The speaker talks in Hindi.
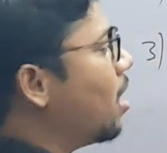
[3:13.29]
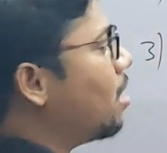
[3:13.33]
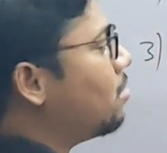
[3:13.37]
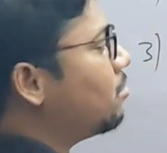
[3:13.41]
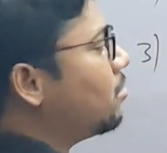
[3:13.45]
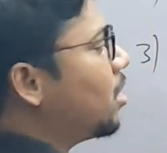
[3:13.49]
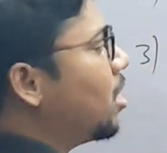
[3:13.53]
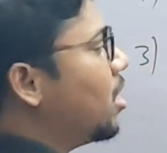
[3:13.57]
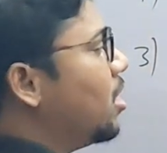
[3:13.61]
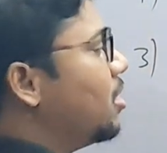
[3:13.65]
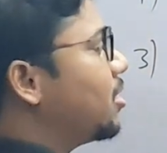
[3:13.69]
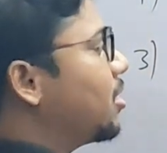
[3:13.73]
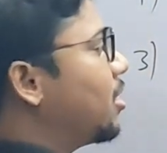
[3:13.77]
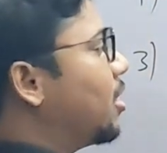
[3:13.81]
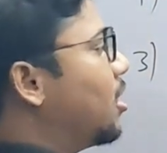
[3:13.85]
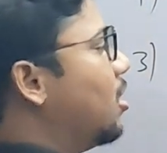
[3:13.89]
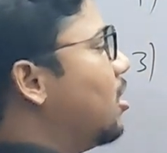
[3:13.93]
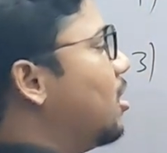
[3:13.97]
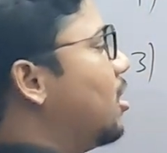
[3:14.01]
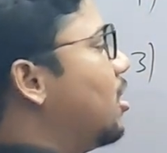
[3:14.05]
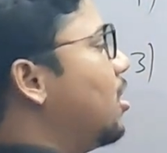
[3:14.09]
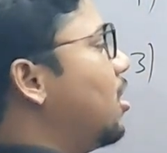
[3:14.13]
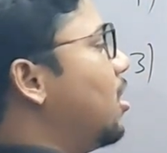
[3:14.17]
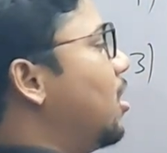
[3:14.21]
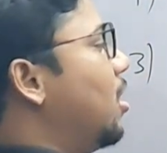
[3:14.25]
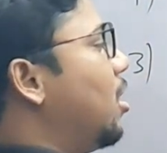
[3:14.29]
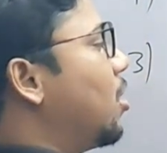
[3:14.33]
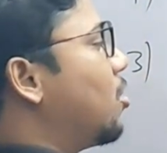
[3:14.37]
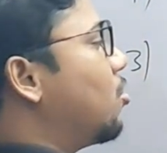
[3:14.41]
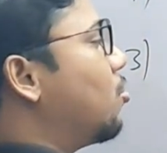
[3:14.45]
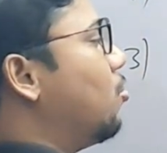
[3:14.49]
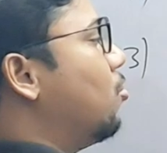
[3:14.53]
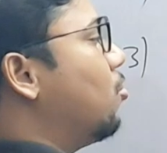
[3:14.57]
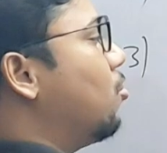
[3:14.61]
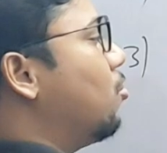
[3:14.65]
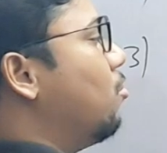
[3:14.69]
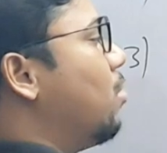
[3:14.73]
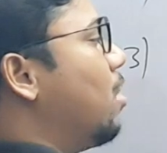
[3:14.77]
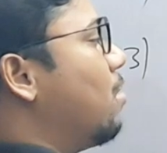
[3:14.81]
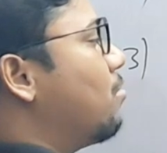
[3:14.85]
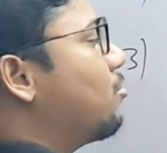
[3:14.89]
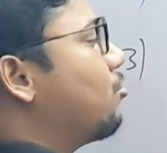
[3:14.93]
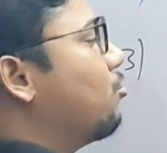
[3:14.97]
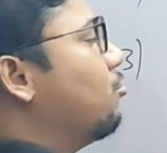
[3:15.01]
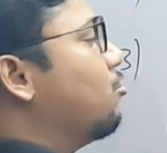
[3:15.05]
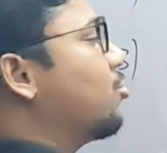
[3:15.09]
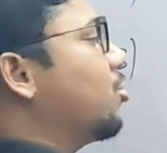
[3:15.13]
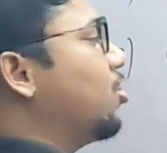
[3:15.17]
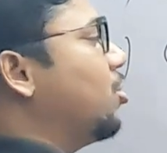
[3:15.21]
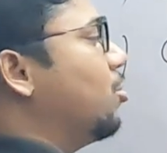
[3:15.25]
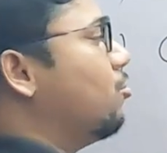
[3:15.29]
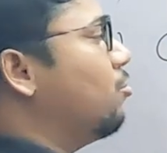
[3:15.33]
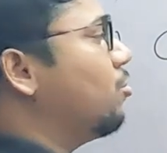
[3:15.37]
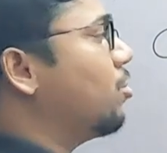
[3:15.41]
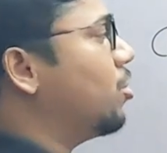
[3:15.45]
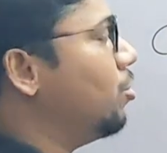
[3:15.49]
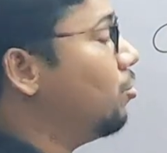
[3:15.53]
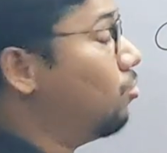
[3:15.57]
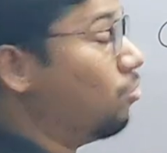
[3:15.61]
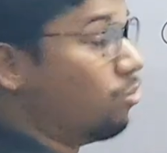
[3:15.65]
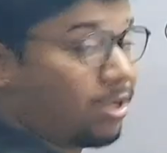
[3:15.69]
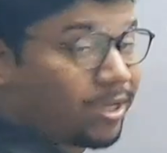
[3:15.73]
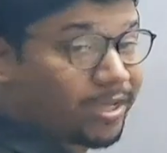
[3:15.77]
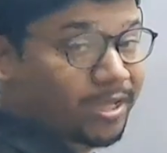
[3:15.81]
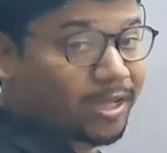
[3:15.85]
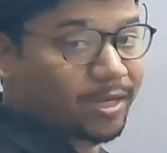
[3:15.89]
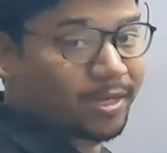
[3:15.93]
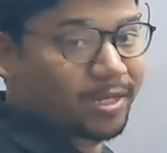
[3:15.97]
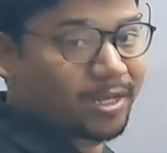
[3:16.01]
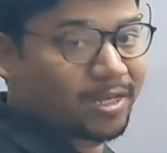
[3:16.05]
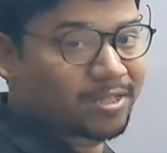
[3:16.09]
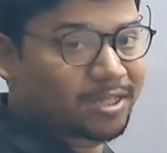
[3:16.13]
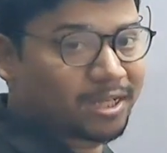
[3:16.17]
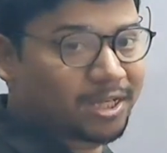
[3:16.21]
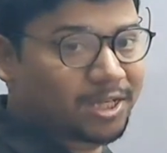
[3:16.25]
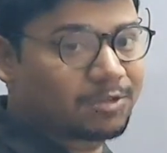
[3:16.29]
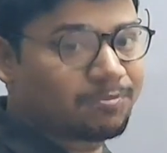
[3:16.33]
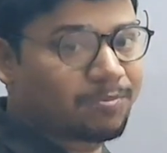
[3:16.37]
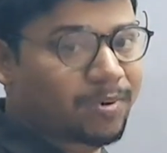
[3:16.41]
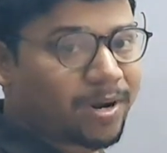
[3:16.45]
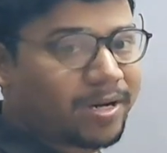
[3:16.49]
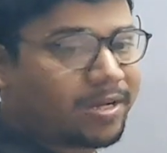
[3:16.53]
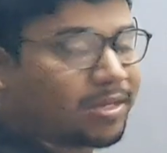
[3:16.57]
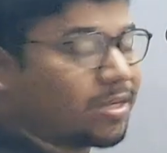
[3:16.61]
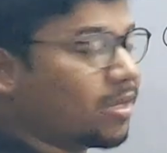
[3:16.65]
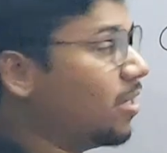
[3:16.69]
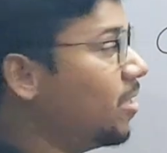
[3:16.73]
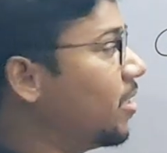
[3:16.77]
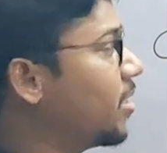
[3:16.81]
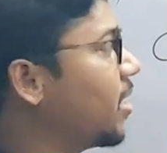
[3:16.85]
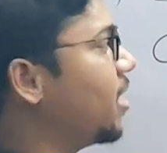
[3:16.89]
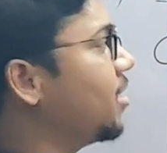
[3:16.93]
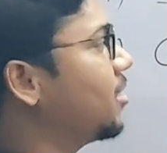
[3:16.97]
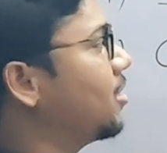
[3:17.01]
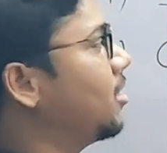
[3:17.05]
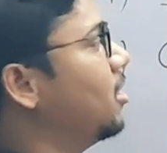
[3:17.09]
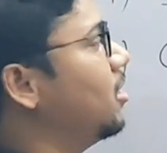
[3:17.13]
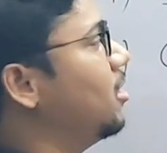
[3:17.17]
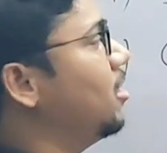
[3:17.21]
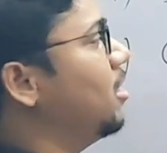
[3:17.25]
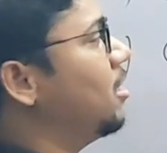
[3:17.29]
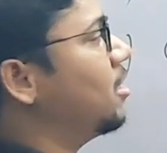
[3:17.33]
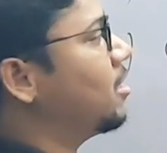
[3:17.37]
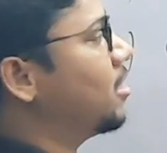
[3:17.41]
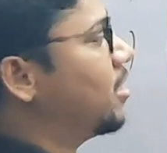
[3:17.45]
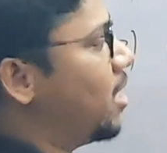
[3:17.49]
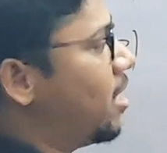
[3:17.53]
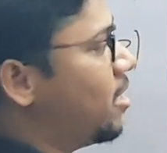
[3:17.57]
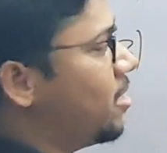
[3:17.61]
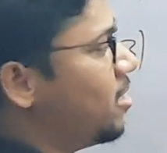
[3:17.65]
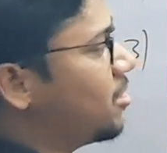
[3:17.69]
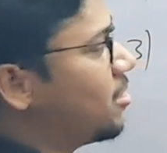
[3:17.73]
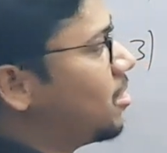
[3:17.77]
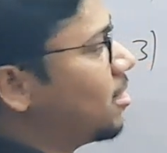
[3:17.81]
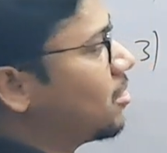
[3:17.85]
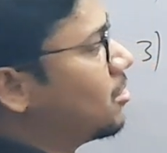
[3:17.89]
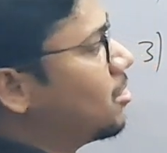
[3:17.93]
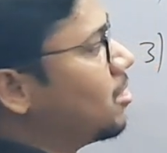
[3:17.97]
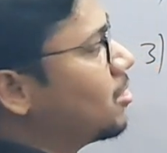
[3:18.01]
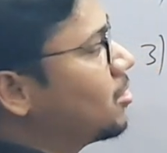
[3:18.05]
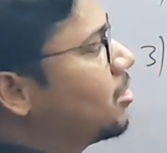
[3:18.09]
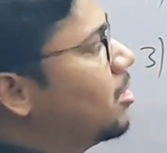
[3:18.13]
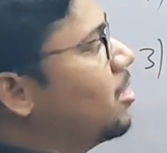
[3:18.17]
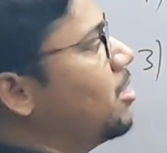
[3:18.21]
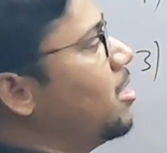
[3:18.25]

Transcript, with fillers: अब जरा इसके इलेक्ट्रॉन को आप सोचते हो कि होल्ड करें या सेटिस्फाइड करें कैसे ये क्या ये स्ट्रक्चर